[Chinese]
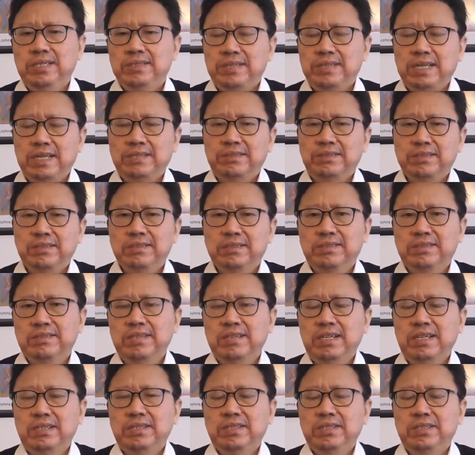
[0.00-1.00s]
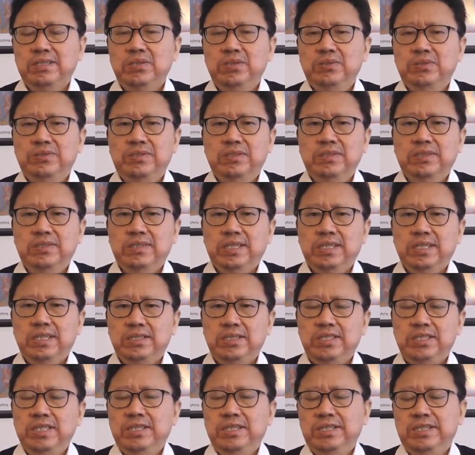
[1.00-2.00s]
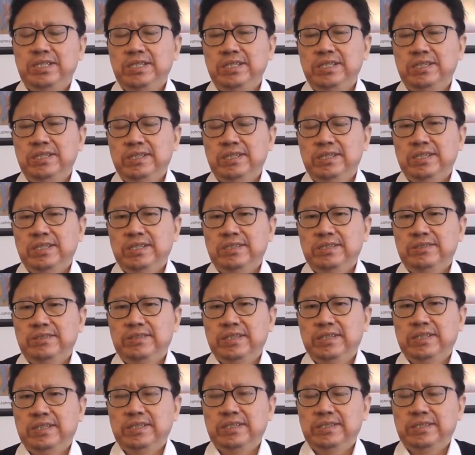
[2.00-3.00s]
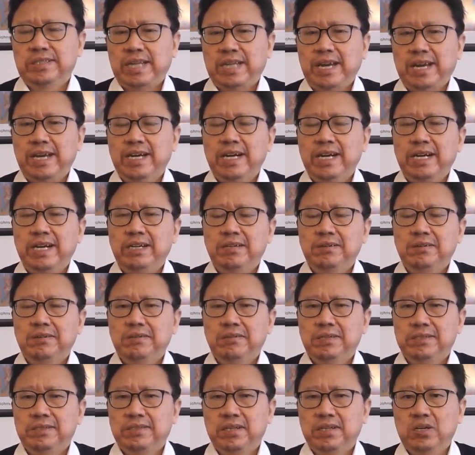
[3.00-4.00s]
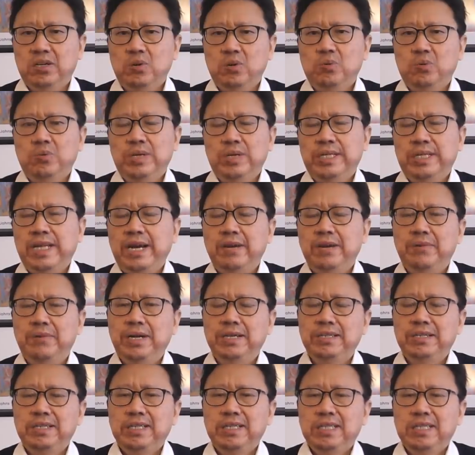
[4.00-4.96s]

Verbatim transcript: 但事实上就是警惕这个台海，这个拱卫台湾。